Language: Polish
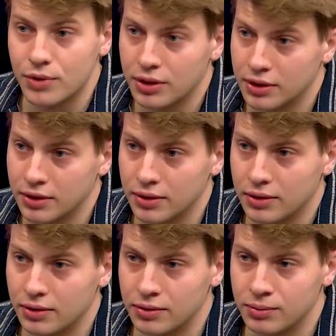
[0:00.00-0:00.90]
czy
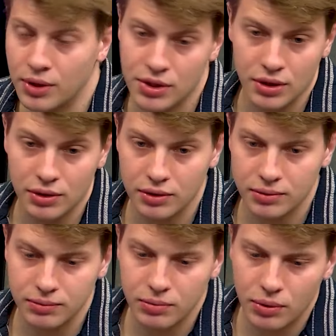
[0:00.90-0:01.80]
mi się
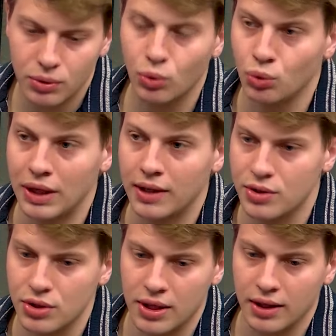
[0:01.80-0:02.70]
mm, uda,
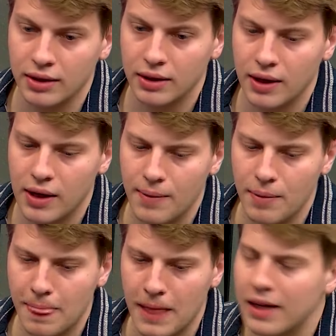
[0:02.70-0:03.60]
czy nie,
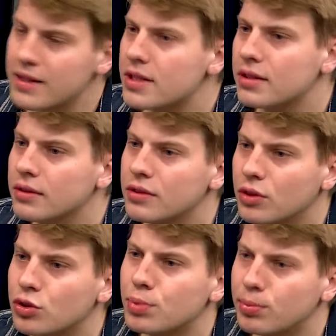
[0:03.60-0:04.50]
ale chcę
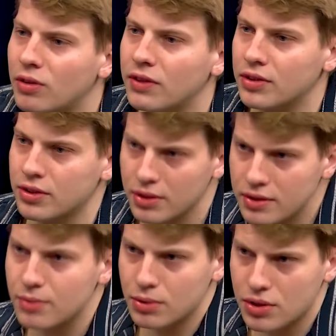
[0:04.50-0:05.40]
to spróbować. Nie?
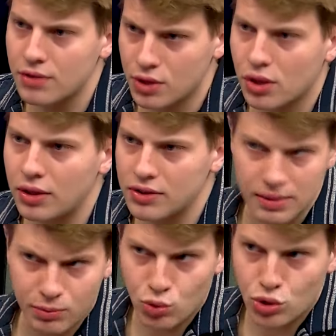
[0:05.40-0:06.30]
Jestem jeszcze w szkole,
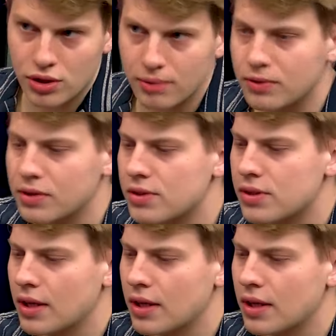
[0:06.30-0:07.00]
jestem uczniem, więc